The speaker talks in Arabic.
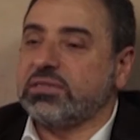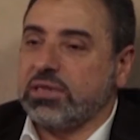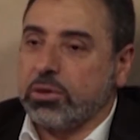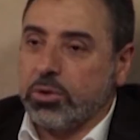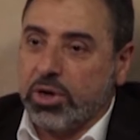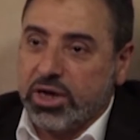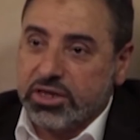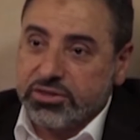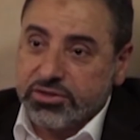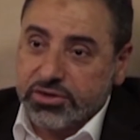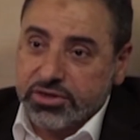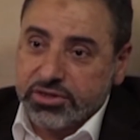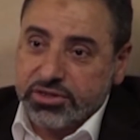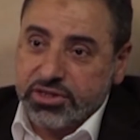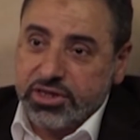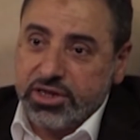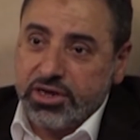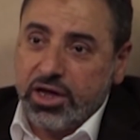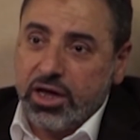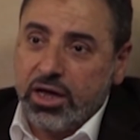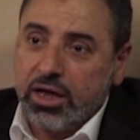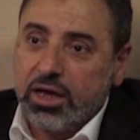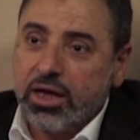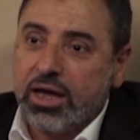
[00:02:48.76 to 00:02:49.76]
سواء
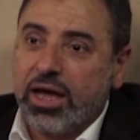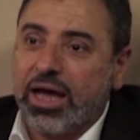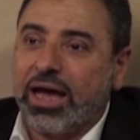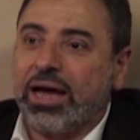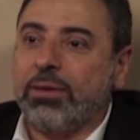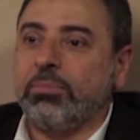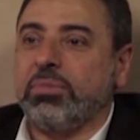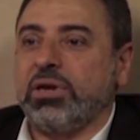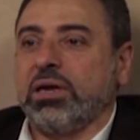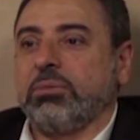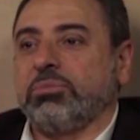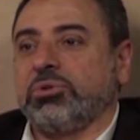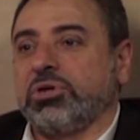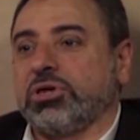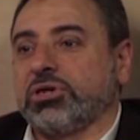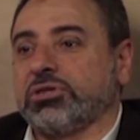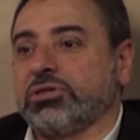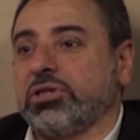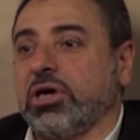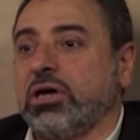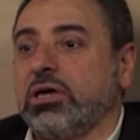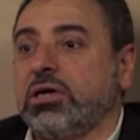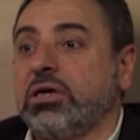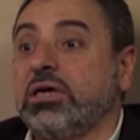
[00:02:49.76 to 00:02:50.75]
رضينا ام لم
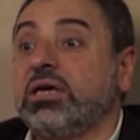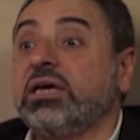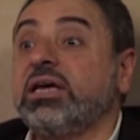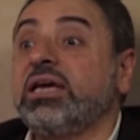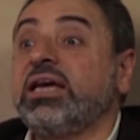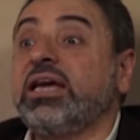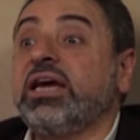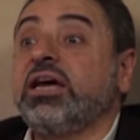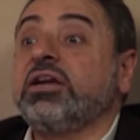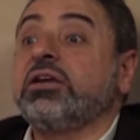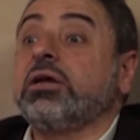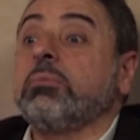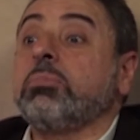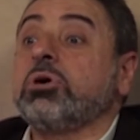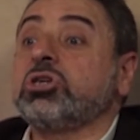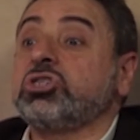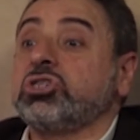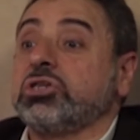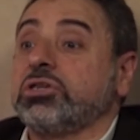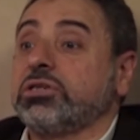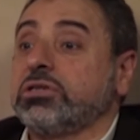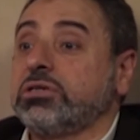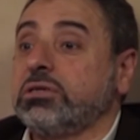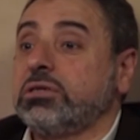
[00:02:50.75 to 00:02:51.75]
نرضى احنا
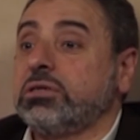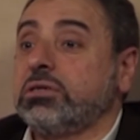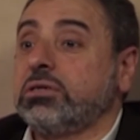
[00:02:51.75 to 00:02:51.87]
بشر